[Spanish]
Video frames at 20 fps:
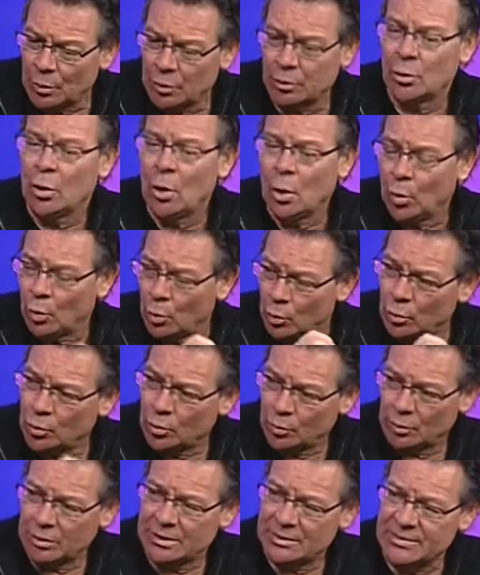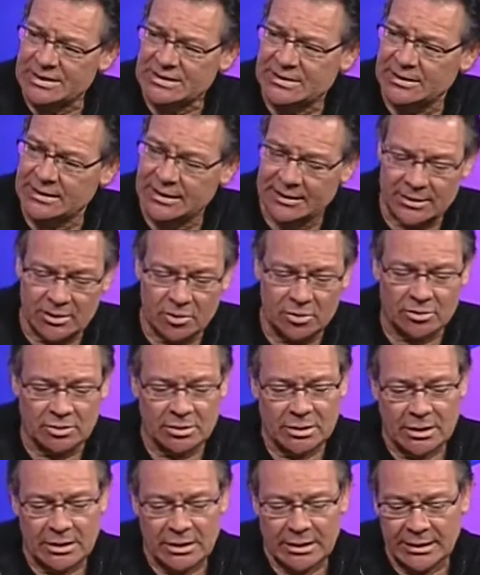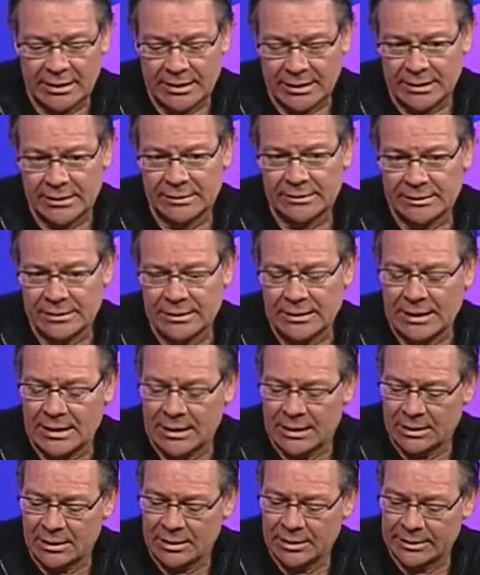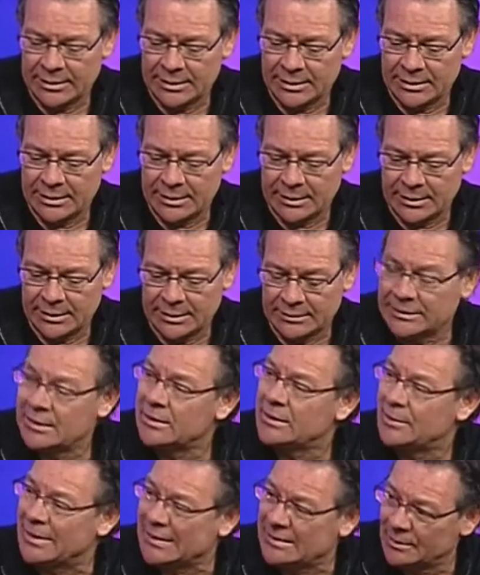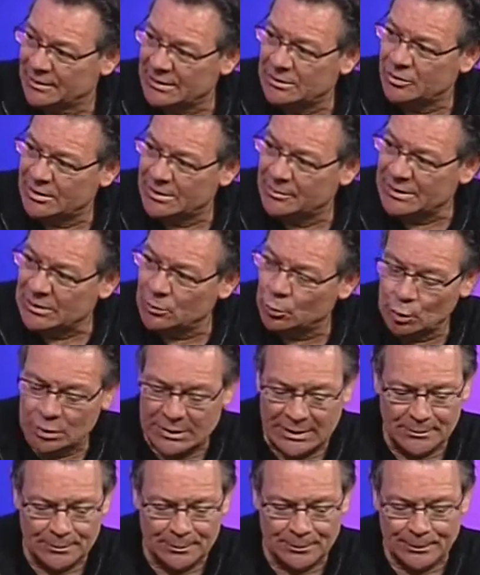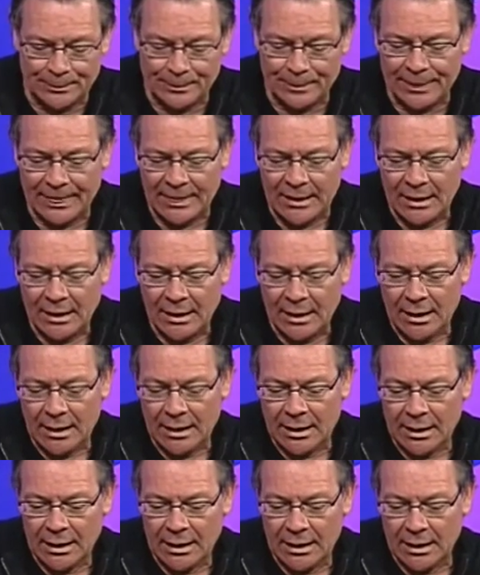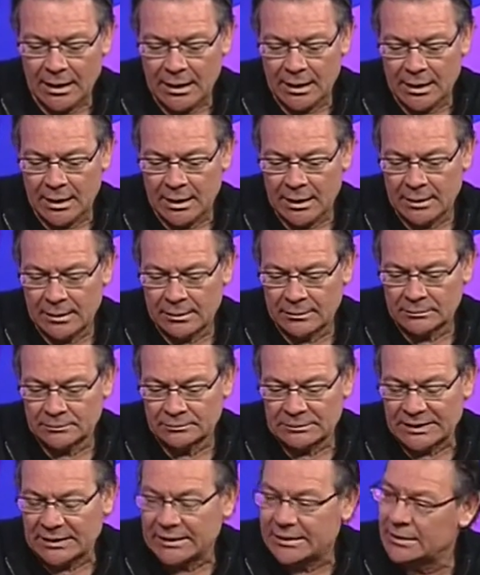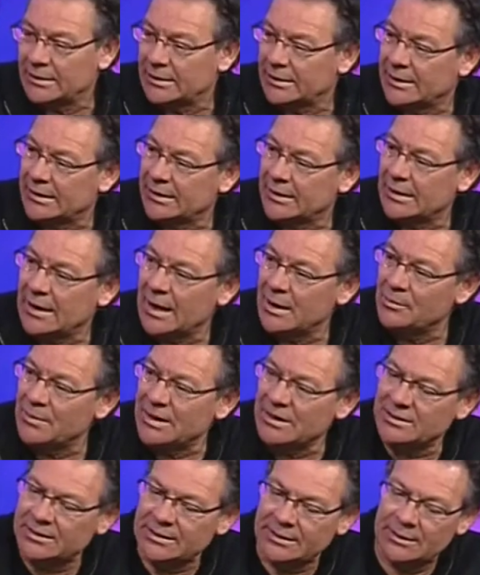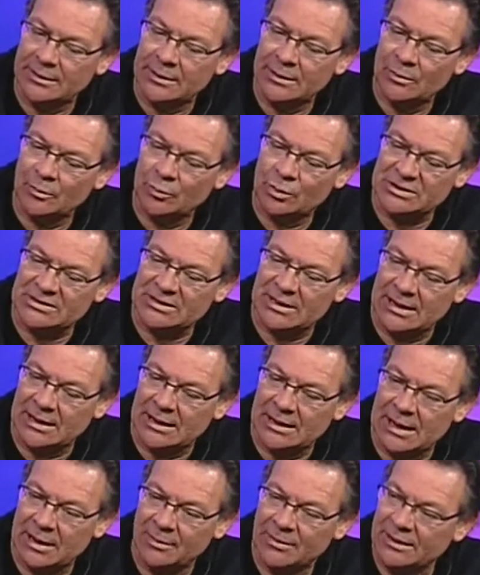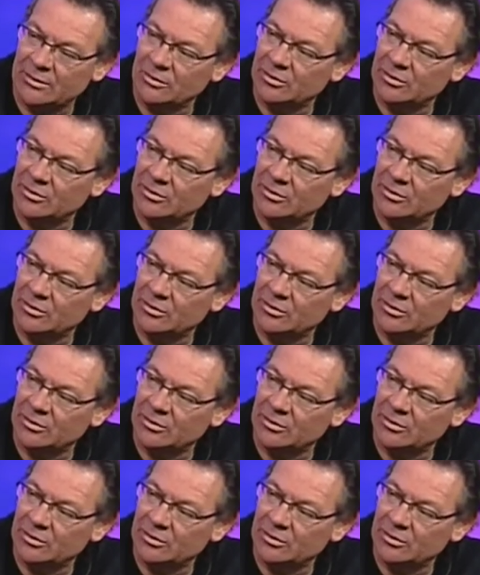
por un grupo de investigación de del Departamento de Pintura, generalmente, pues la